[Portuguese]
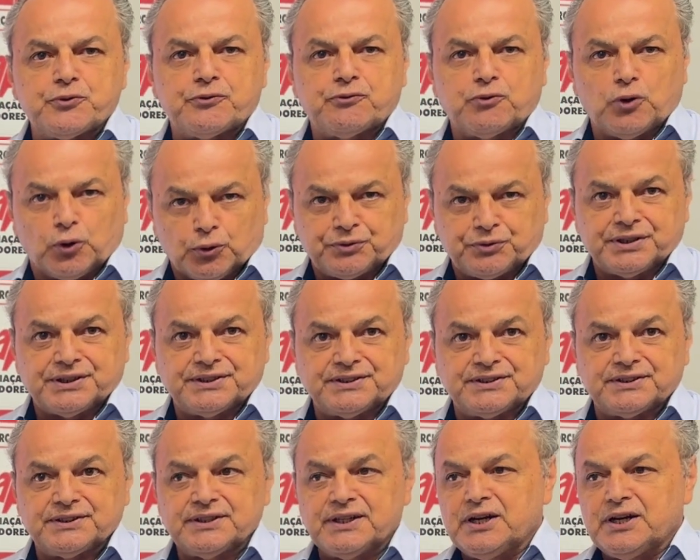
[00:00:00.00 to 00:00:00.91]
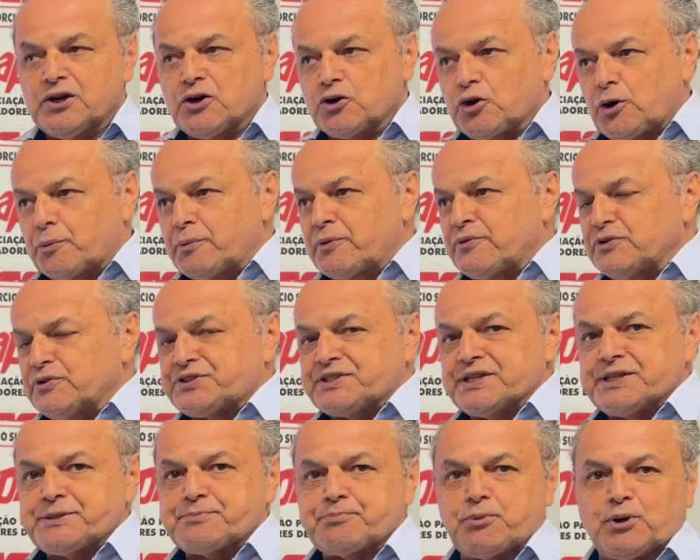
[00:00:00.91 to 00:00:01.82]
Voltas. Como
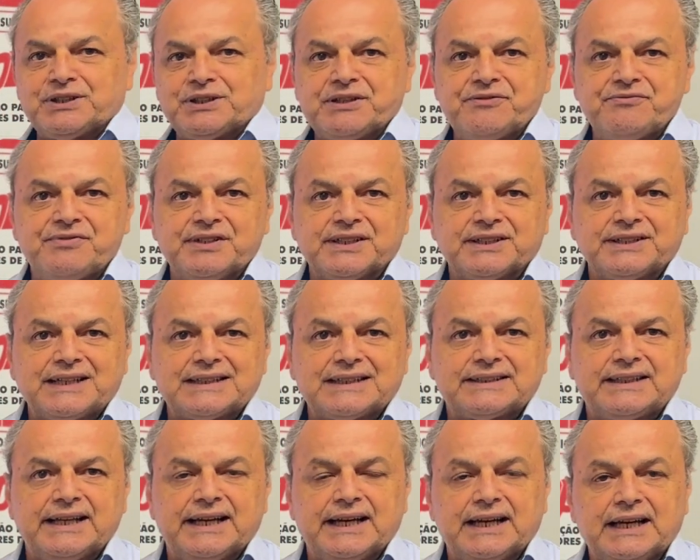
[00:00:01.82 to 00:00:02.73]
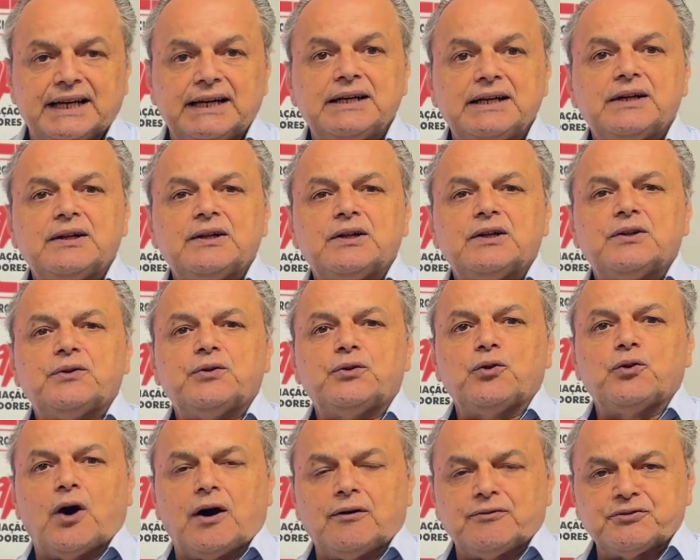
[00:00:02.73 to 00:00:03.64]
vocês podem ver na tela,
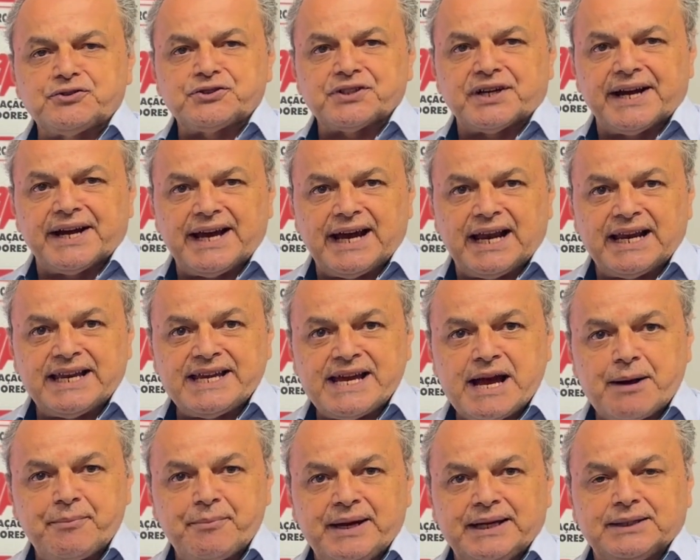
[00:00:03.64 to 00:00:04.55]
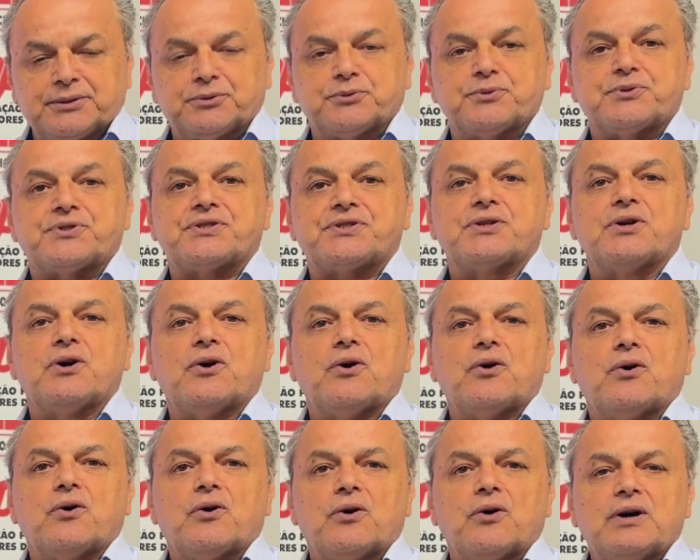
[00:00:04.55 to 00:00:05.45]
novos realinhamentos.
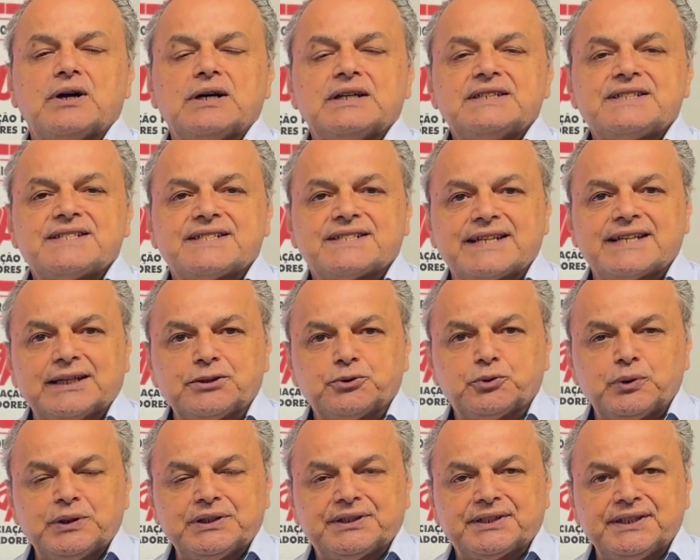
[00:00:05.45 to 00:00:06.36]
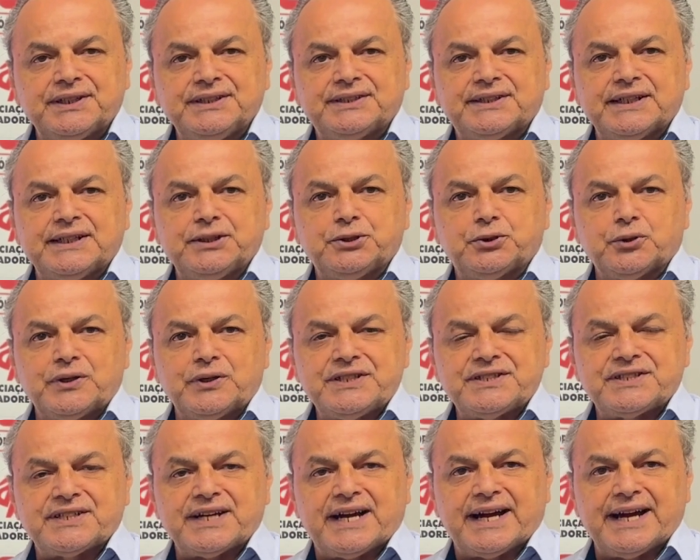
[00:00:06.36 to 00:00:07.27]
R$
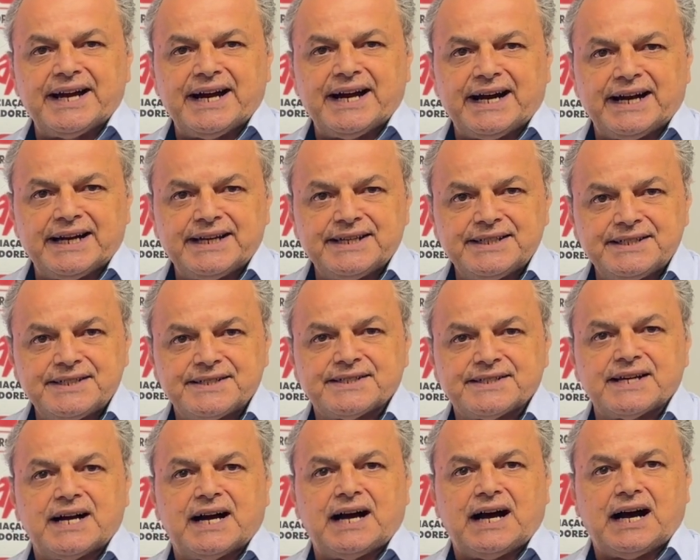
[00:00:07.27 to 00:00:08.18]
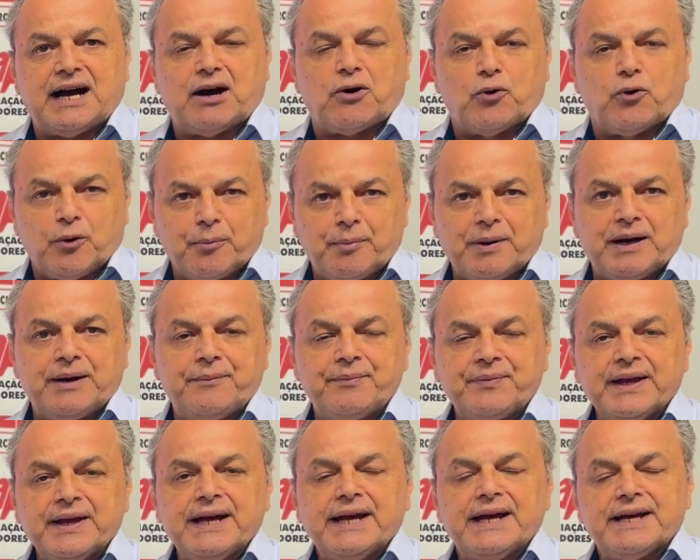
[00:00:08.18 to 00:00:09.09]
132,00 arroba,
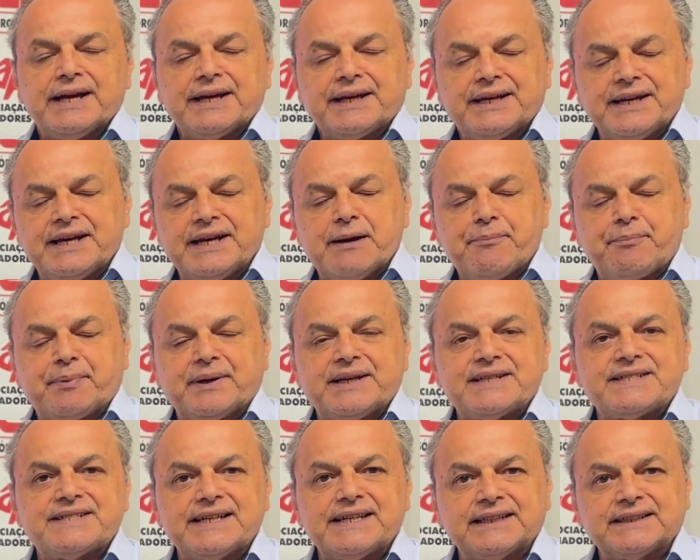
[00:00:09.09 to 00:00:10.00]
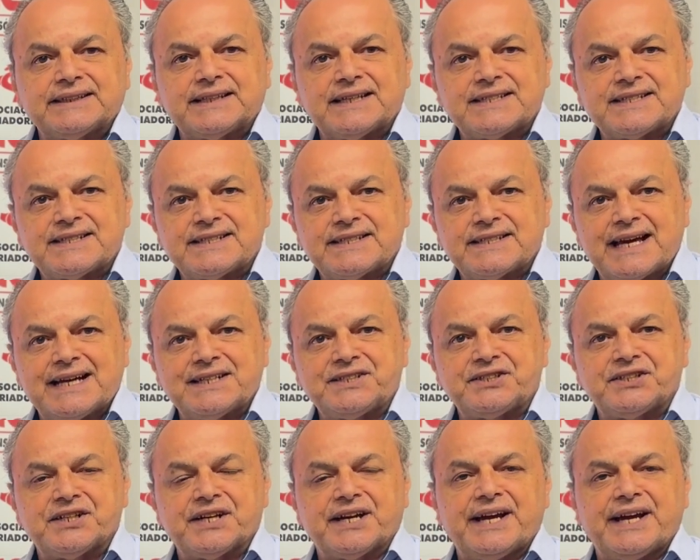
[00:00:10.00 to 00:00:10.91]
que representa R$
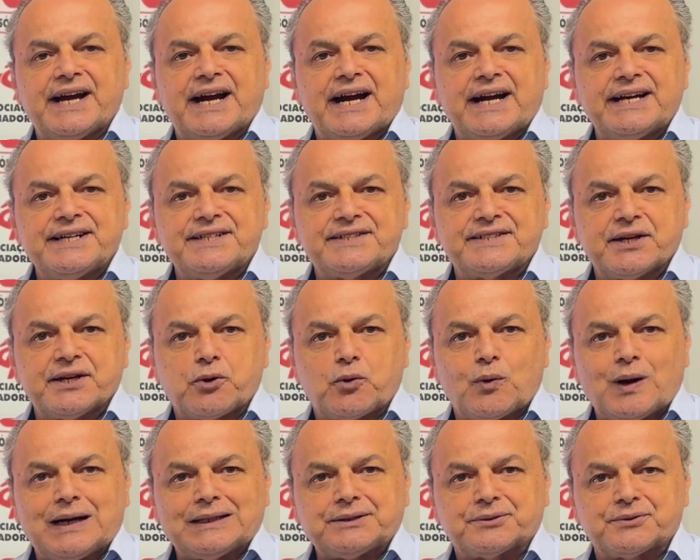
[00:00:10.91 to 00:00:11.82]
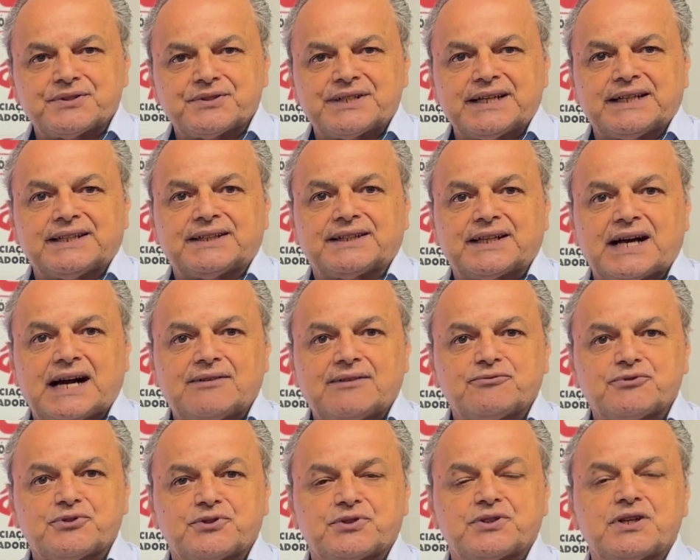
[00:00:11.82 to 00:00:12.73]

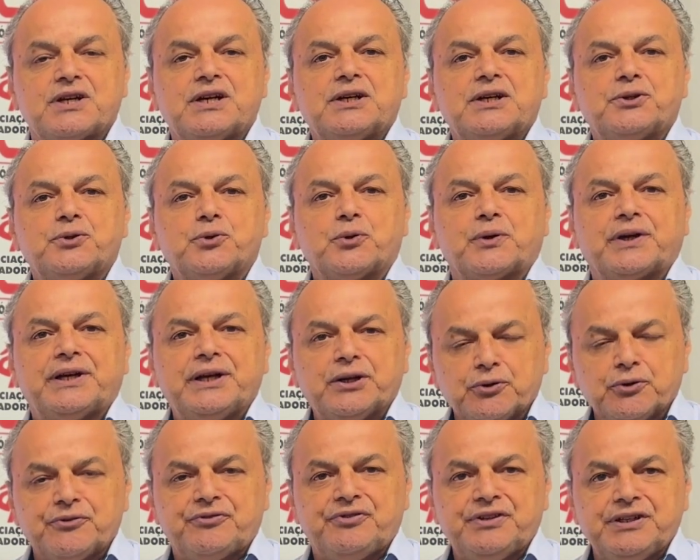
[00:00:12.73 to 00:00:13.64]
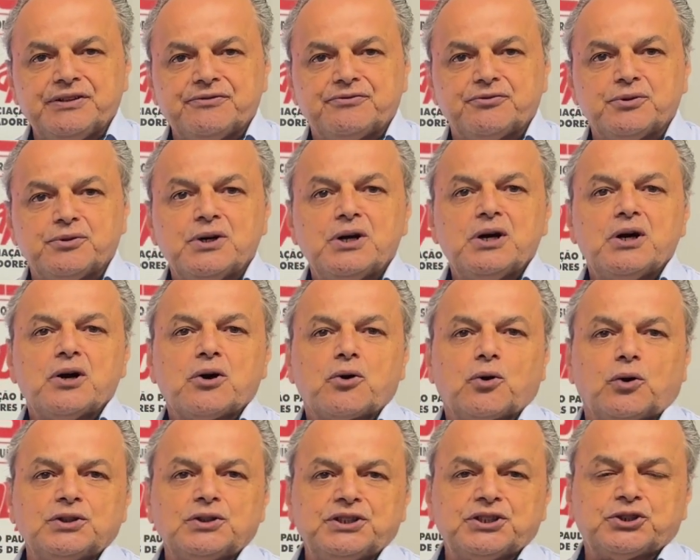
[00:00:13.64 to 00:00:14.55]
7,04 no quilo vivo,
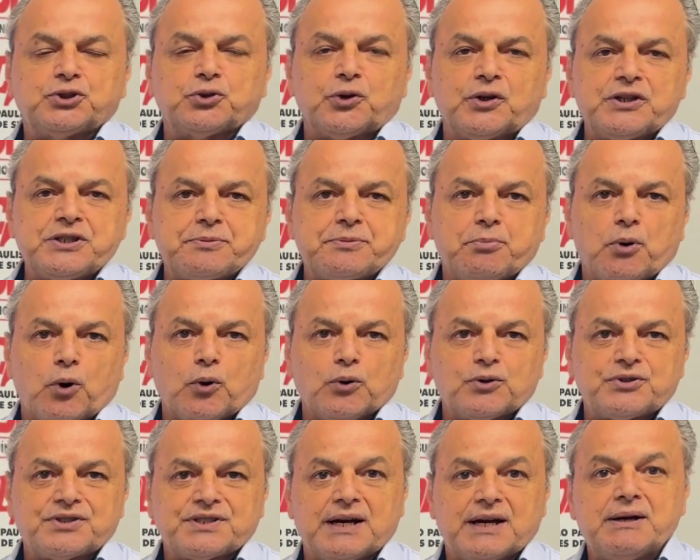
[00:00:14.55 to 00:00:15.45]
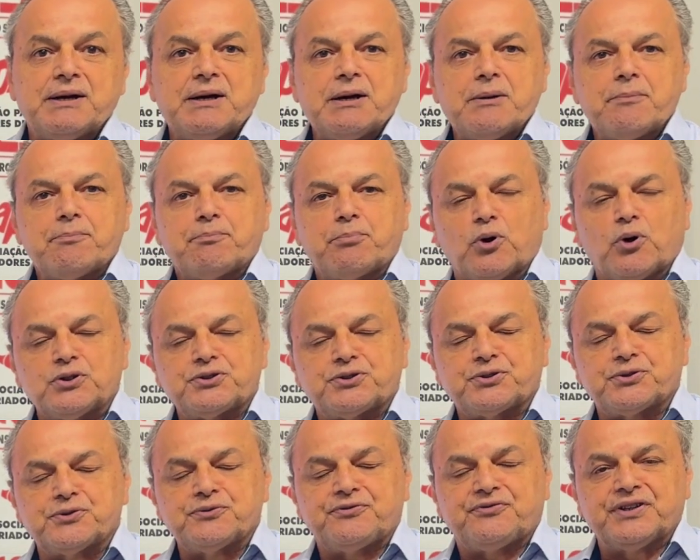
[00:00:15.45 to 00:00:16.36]
condições bolsa.
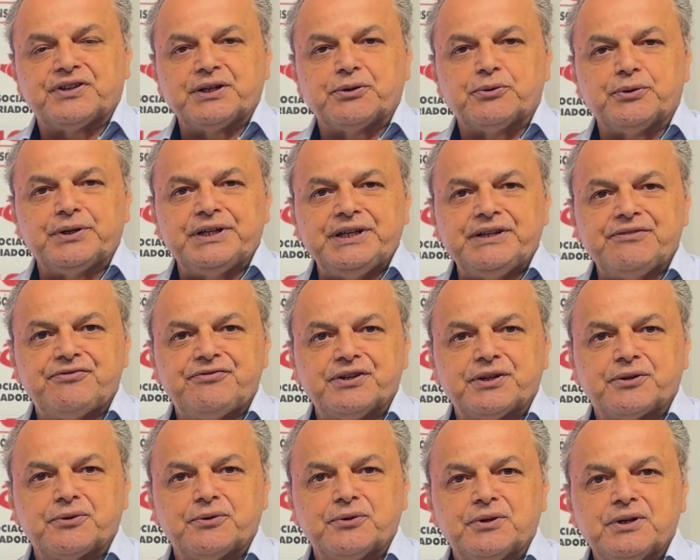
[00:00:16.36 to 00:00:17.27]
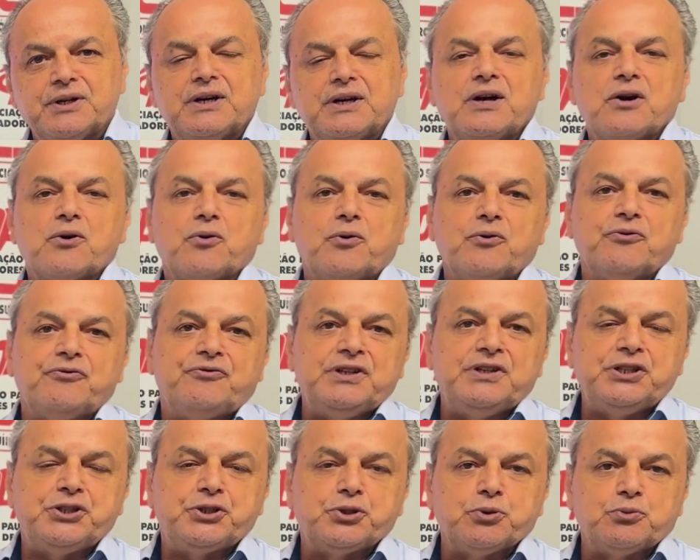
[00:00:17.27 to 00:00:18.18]
Posto frigorífico com
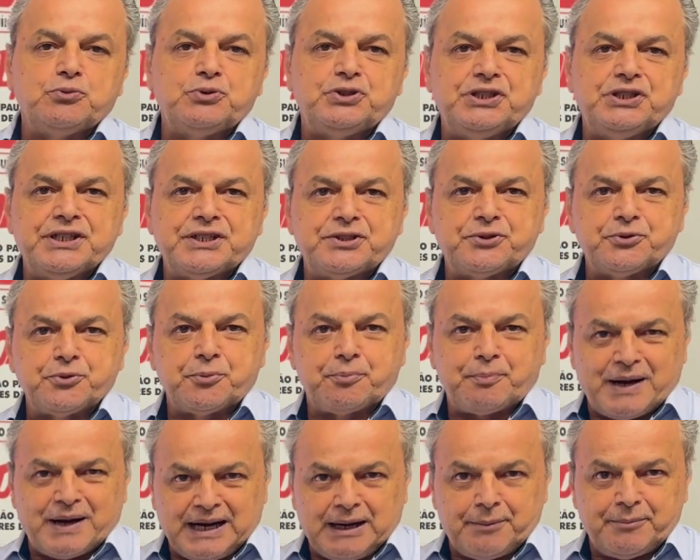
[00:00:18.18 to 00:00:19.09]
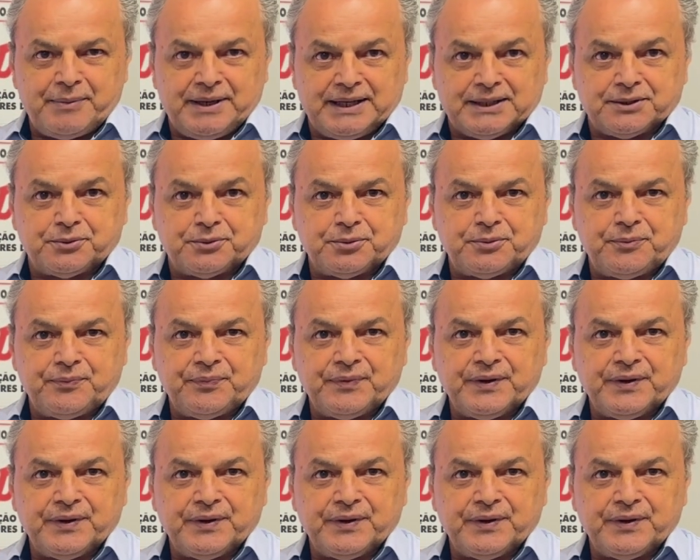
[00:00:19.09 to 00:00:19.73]
21 dias no pagamento.